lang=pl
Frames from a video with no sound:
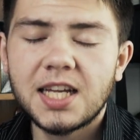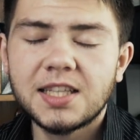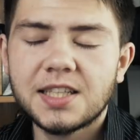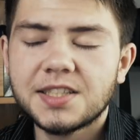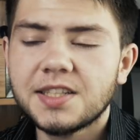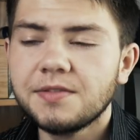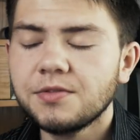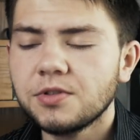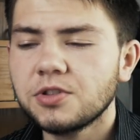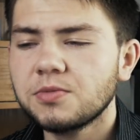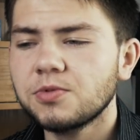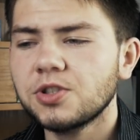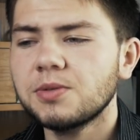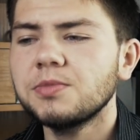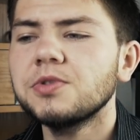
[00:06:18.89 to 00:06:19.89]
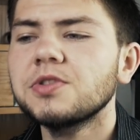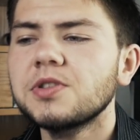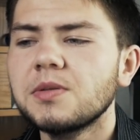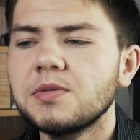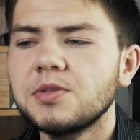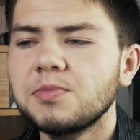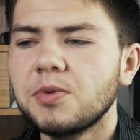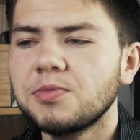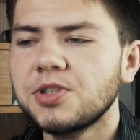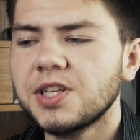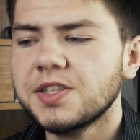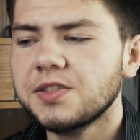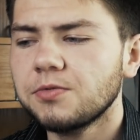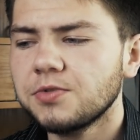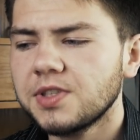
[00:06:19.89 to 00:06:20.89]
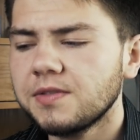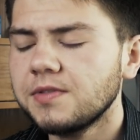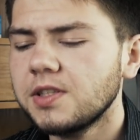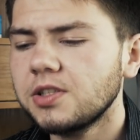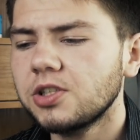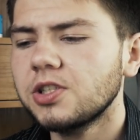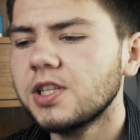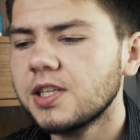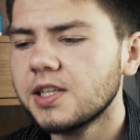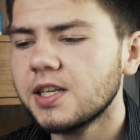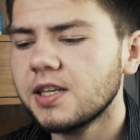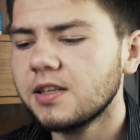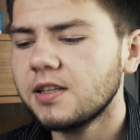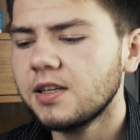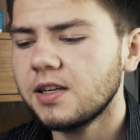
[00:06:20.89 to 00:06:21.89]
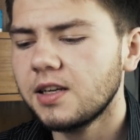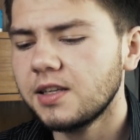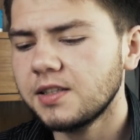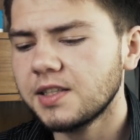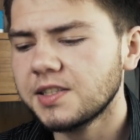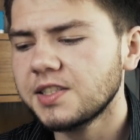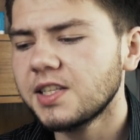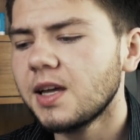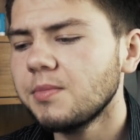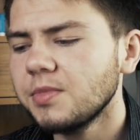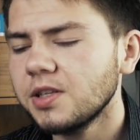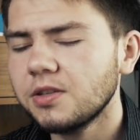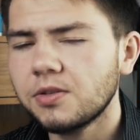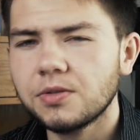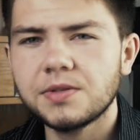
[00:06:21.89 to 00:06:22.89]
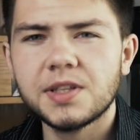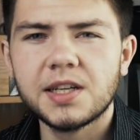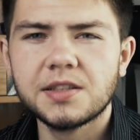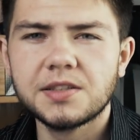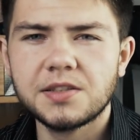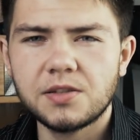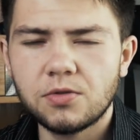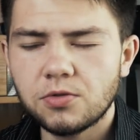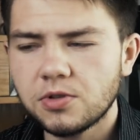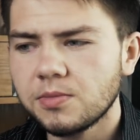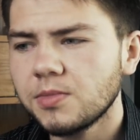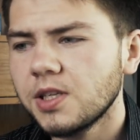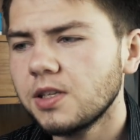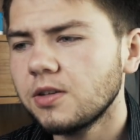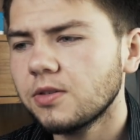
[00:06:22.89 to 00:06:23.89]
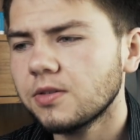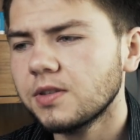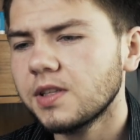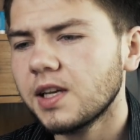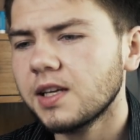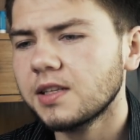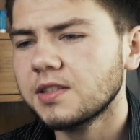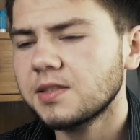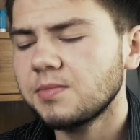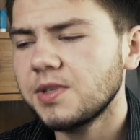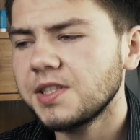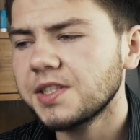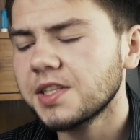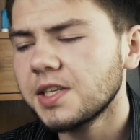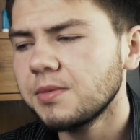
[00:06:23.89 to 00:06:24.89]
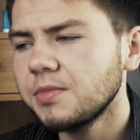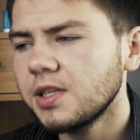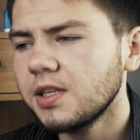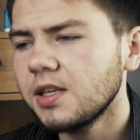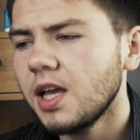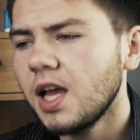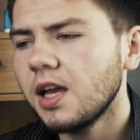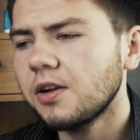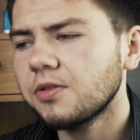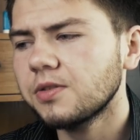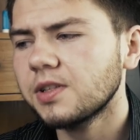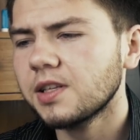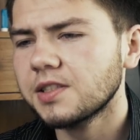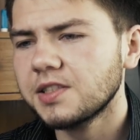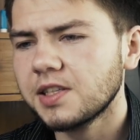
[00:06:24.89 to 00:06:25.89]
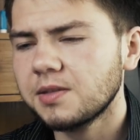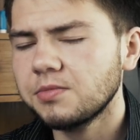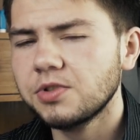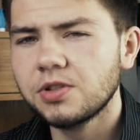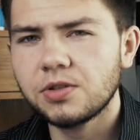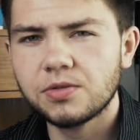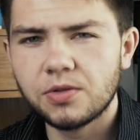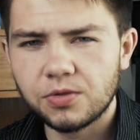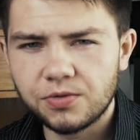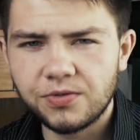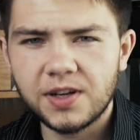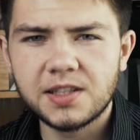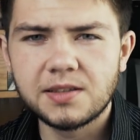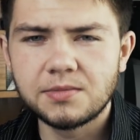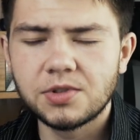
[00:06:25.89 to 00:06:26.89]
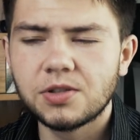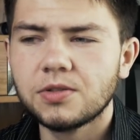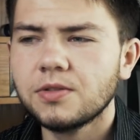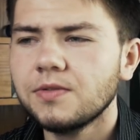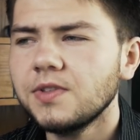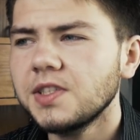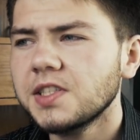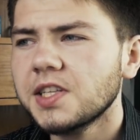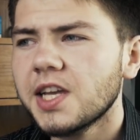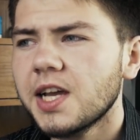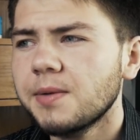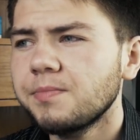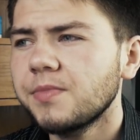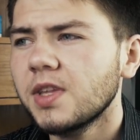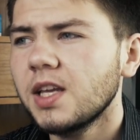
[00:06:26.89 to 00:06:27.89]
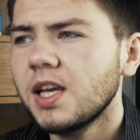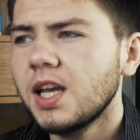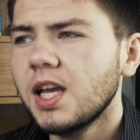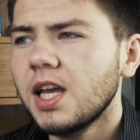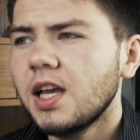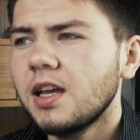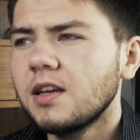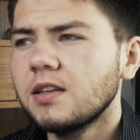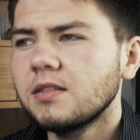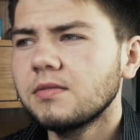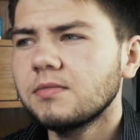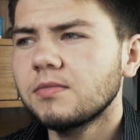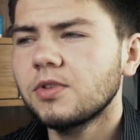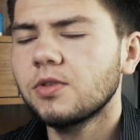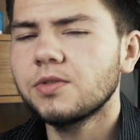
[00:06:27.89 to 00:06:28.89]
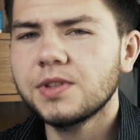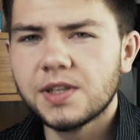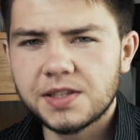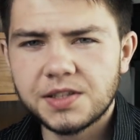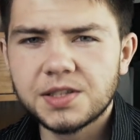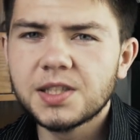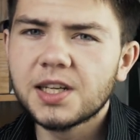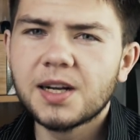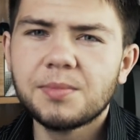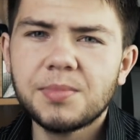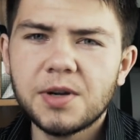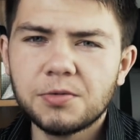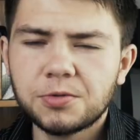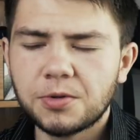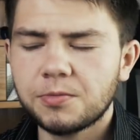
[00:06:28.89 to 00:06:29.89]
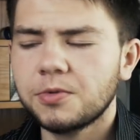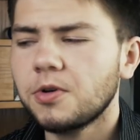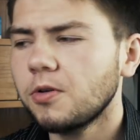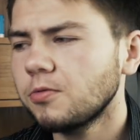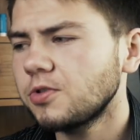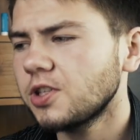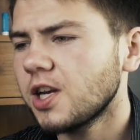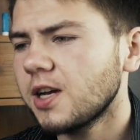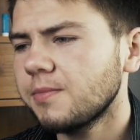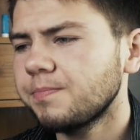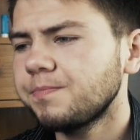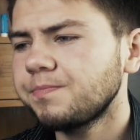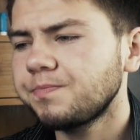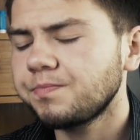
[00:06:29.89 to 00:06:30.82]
Na zewnątrz możemy to zrobić poprzez uzewnętrznienie nas samych, kontakt z ludźmi, kontakt z bliskimi, kontakt z jakimś otwartym środowiskiem, kontakt z terapeutą, coachem,